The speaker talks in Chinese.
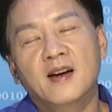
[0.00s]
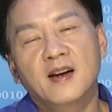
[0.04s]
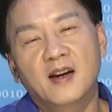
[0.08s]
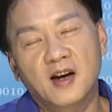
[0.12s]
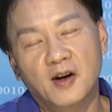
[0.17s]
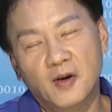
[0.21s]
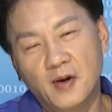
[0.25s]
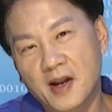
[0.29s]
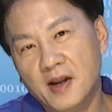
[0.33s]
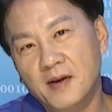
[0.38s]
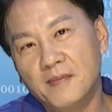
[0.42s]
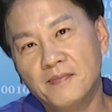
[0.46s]

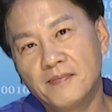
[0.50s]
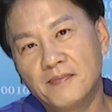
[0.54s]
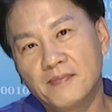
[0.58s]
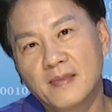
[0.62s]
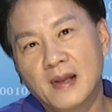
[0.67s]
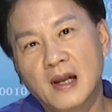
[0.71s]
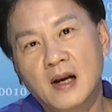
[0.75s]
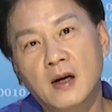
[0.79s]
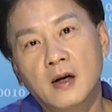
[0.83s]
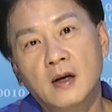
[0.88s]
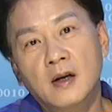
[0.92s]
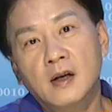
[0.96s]
各位，
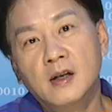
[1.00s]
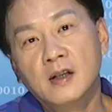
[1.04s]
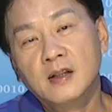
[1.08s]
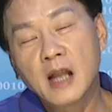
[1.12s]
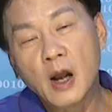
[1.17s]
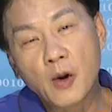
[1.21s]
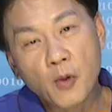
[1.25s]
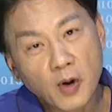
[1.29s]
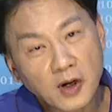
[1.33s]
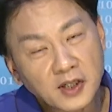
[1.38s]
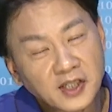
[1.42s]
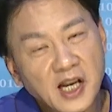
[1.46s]

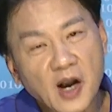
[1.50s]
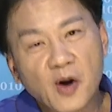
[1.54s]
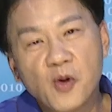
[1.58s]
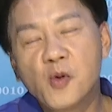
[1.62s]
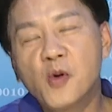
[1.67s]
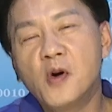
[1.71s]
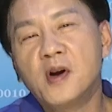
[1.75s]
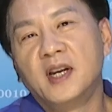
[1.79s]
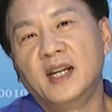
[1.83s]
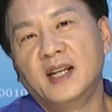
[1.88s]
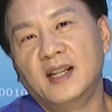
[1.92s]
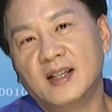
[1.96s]
那我想
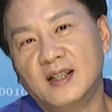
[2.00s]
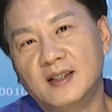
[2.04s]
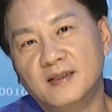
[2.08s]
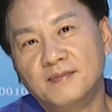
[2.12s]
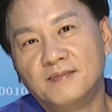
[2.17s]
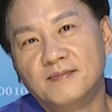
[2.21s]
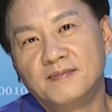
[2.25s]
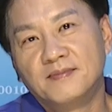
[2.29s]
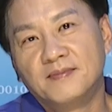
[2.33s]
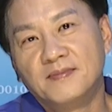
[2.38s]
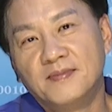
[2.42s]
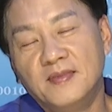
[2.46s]
问你了，
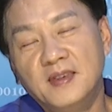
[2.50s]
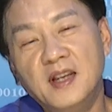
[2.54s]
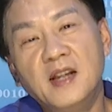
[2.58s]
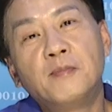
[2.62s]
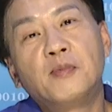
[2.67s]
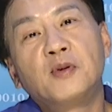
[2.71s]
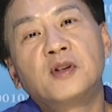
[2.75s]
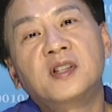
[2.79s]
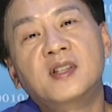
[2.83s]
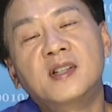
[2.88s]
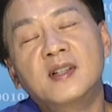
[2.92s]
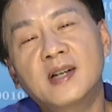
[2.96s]
你
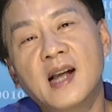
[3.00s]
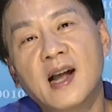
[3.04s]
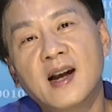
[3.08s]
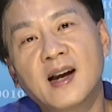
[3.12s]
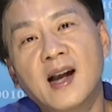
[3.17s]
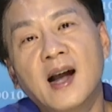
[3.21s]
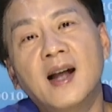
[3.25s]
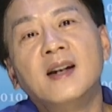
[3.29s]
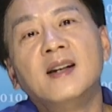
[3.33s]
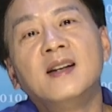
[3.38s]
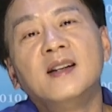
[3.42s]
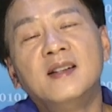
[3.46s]
不试看
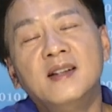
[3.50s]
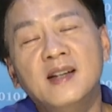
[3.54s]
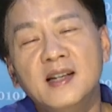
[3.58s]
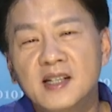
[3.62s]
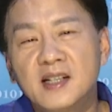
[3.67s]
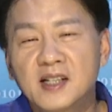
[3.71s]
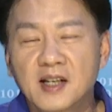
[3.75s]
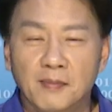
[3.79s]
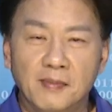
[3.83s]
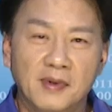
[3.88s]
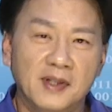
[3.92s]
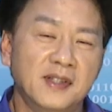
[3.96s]
看，你
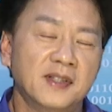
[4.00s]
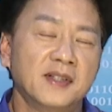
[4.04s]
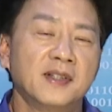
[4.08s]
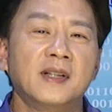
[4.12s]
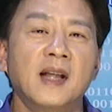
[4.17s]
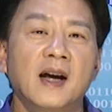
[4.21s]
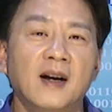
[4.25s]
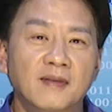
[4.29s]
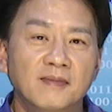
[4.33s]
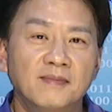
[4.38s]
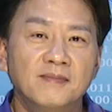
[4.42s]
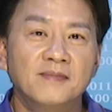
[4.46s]
怎么知
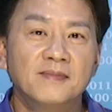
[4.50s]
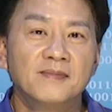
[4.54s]
道？